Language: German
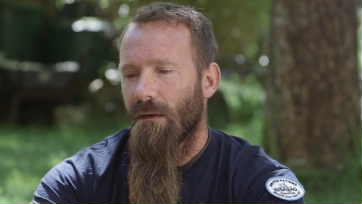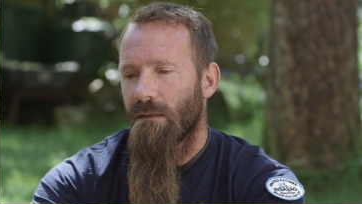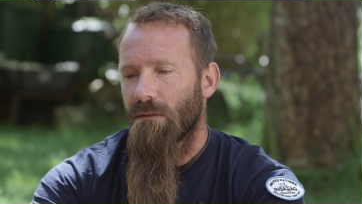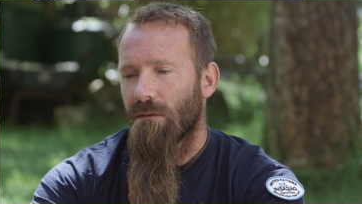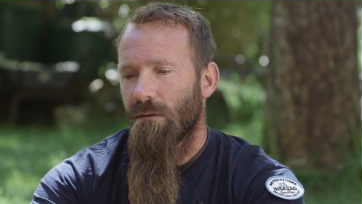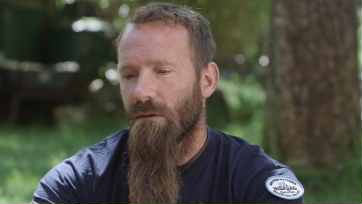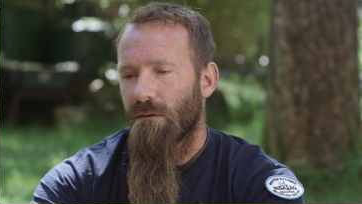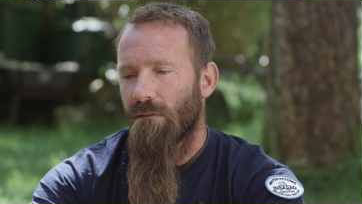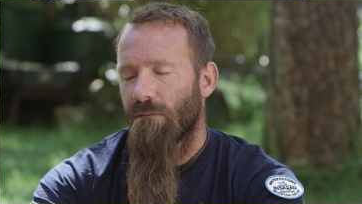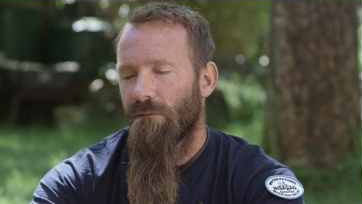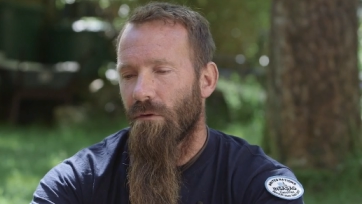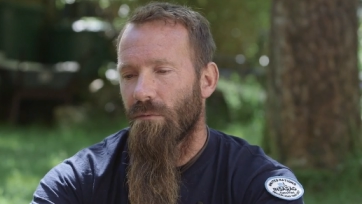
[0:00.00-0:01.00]
Also
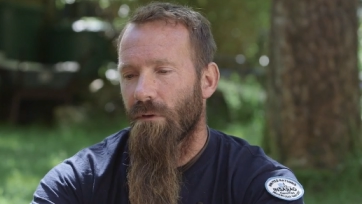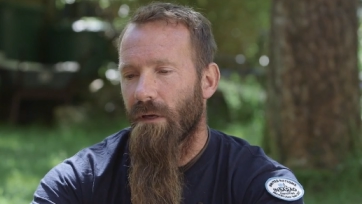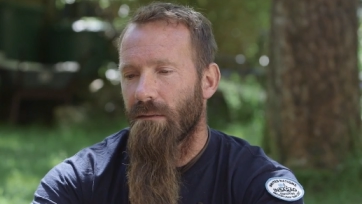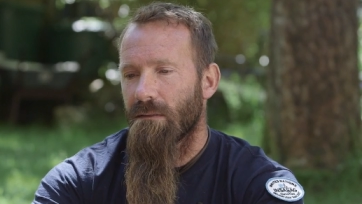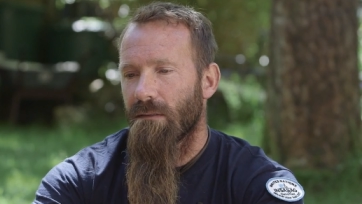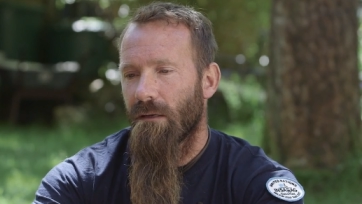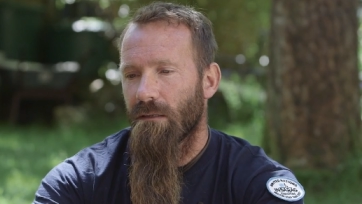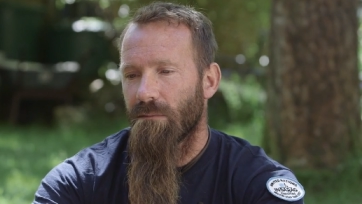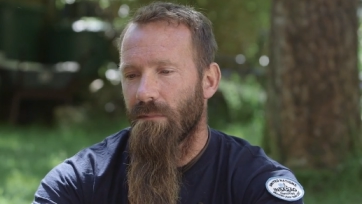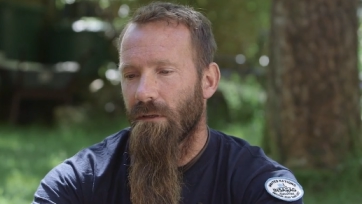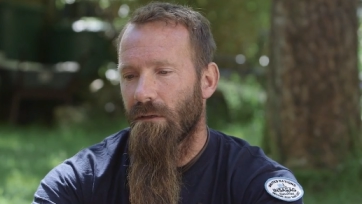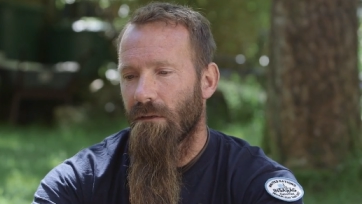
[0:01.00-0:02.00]
vorübergehend da, dass
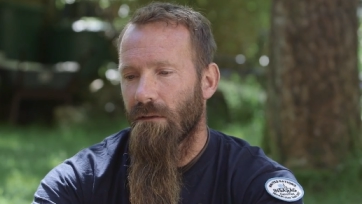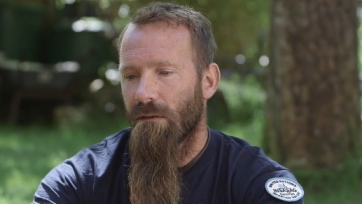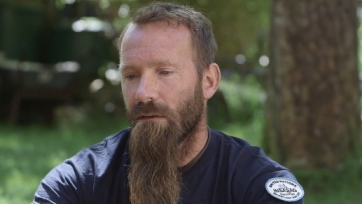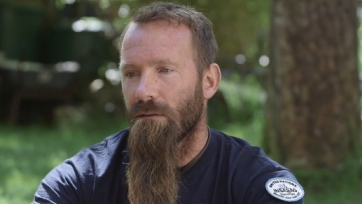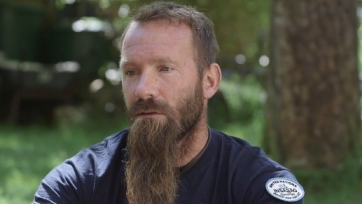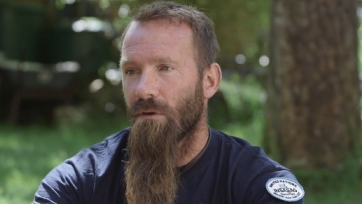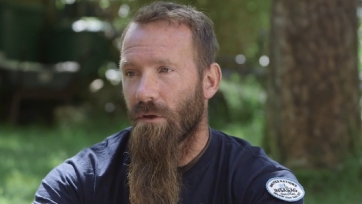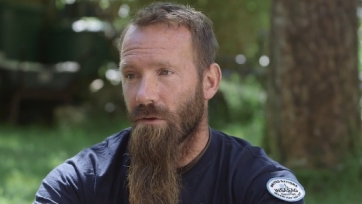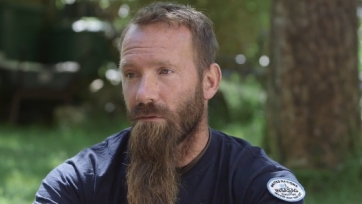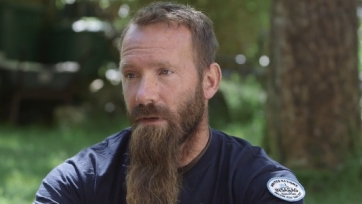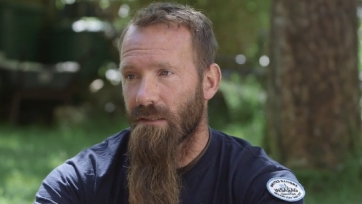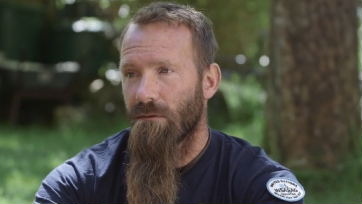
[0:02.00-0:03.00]
wir ein
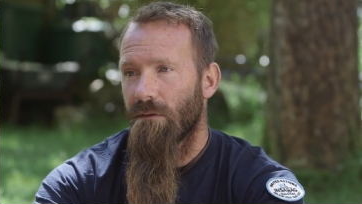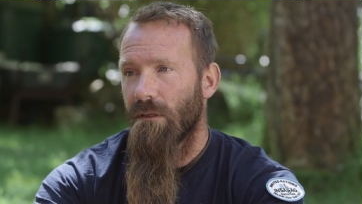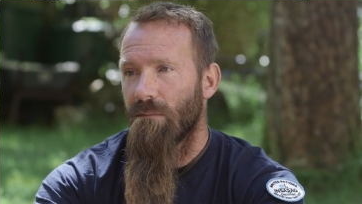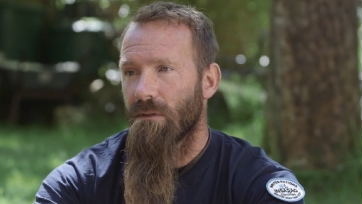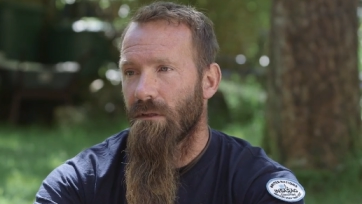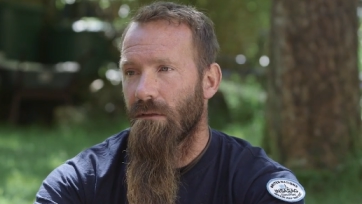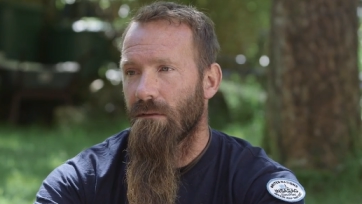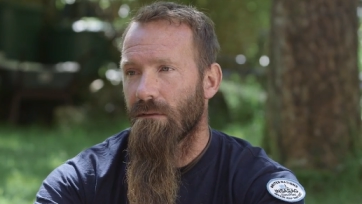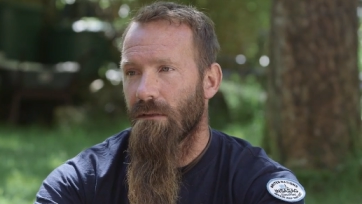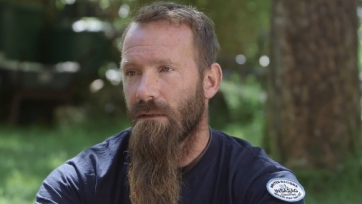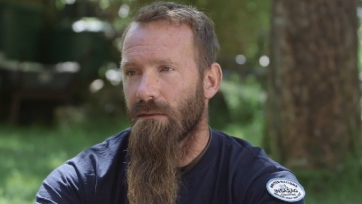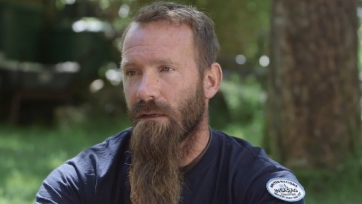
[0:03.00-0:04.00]
Search and Rescue Team sind,
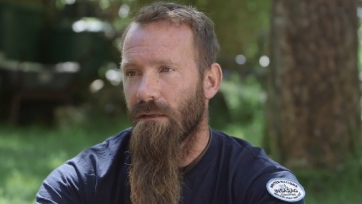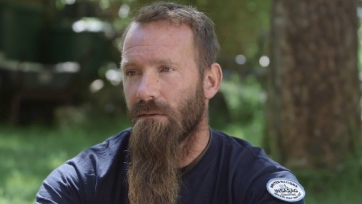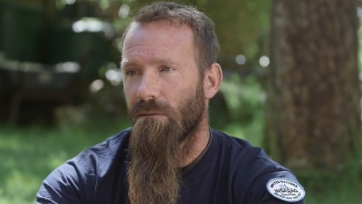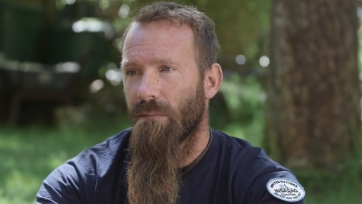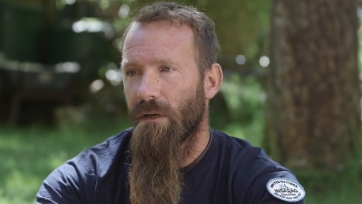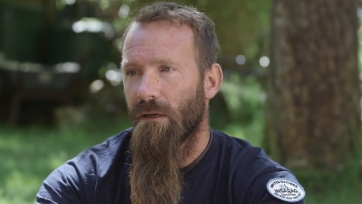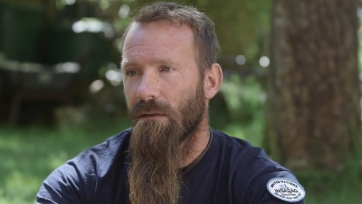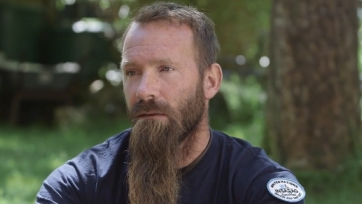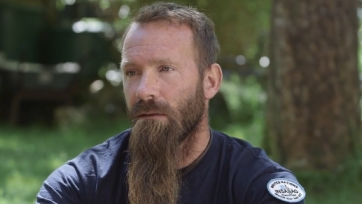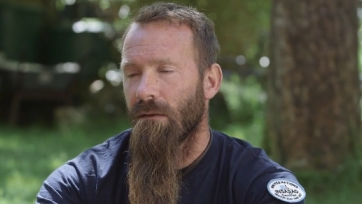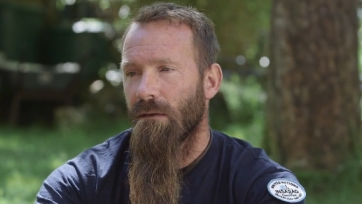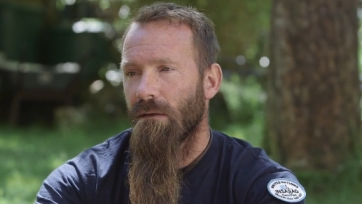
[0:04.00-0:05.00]
das heißt Retten in Bergen.